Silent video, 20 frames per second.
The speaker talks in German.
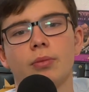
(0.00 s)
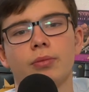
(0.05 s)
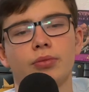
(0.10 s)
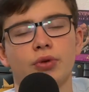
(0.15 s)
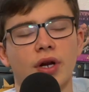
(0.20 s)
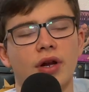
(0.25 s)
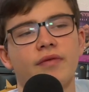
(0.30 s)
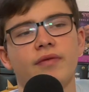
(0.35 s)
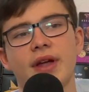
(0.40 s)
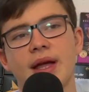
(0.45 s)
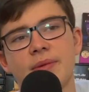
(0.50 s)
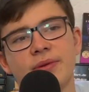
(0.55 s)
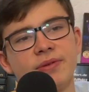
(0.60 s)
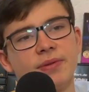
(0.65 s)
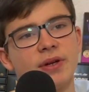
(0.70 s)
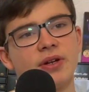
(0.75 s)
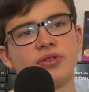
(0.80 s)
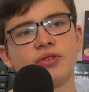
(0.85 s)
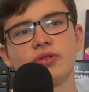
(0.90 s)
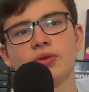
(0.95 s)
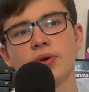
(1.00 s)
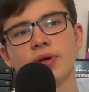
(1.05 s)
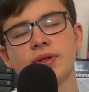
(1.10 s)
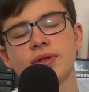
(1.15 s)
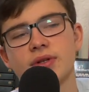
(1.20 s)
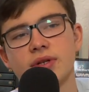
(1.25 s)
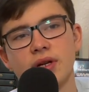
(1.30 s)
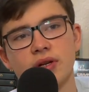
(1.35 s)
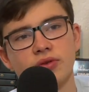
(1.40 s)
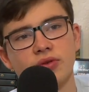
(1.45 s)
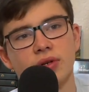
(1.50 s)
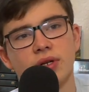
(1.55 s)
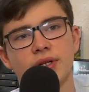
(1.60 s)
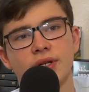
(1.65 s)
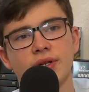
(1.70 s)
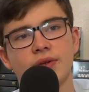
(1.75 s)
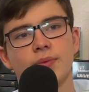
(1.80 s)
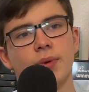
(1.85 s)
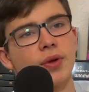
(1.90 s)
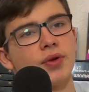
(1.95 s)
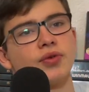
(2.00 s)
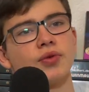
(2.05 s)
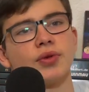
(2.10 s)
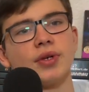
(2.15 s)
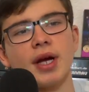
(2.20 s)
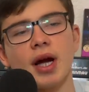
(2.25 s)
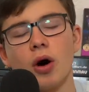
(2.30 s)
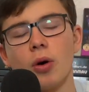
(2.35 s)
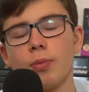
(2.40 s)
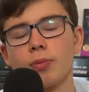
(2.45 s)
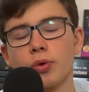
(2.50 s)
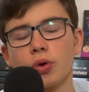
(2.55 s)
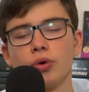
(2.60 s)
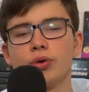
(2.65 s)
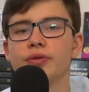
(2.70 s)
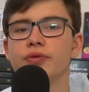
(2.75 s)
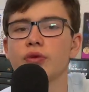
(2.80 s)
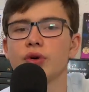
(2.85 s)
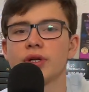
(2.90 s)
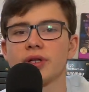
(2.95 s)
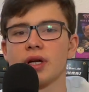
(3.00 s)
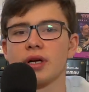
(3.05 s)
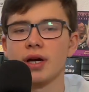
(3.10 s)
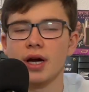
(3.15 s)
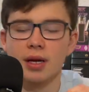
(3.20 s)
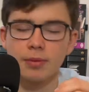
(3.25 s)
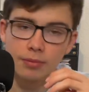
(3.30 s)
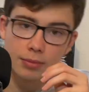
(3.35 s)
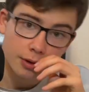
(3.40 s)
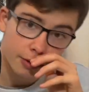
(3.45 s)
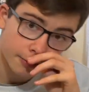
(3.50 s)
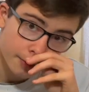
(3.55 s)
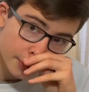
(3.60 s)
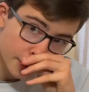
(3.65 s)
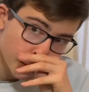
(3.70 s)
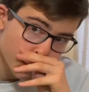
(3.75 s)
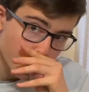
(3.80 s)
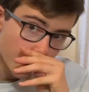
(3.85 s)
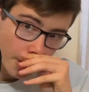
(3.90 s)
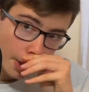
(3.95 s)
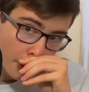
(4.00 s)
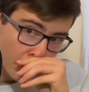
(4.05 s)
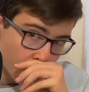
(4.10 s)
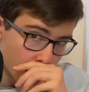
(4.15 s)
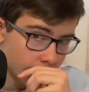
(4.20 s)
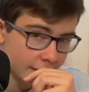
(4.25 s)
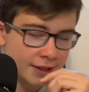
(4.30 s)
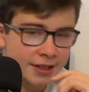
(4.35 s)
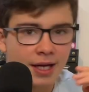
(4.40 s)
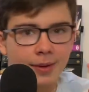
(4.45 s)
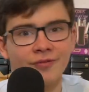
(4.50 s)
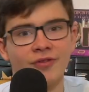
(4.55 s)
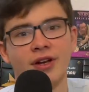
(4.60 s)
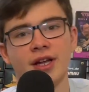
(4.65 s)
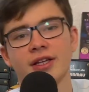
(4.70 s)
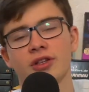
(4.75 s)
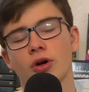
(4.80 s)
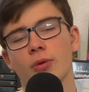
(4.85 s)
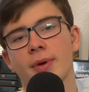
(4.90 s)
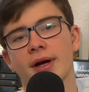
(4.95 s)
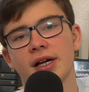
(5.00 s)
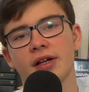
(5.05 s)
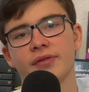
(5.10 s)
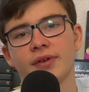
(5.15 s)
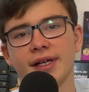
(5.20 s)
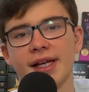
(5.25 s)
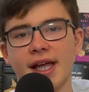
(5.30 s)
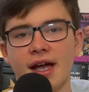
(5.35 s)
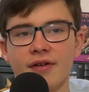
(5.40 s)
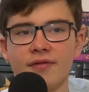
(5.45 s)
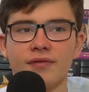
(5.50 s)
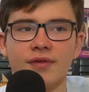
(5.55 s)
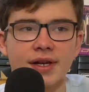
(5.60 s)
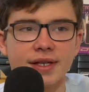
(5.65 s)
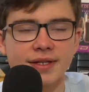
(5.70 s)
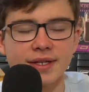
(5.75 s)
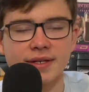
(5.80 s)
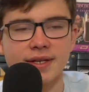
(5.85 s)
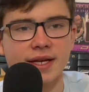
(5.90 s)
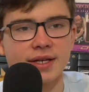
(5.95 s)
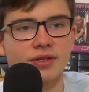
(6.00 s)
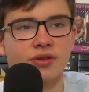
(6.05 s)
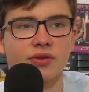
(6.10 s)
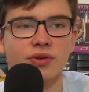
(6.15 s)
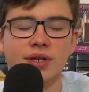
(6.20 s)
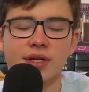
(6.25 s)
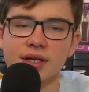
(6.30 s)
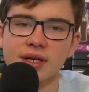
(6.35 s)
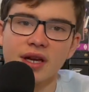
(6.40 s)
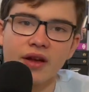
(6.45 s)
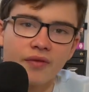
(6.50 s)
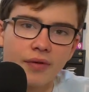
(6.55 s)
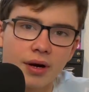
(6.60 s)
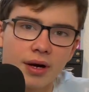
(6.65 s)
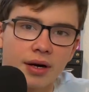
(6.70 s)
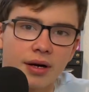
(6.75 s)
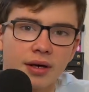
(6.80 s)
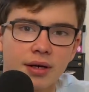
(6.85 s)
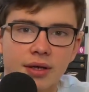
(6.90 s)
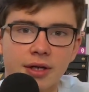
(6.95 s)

Und dann WM 2019 natürlich, das war so der Hauptgrund, wo ich dann rein bin. Und deshalb vielleicht auch Michael van Gerven, weil es das erste Turnier war.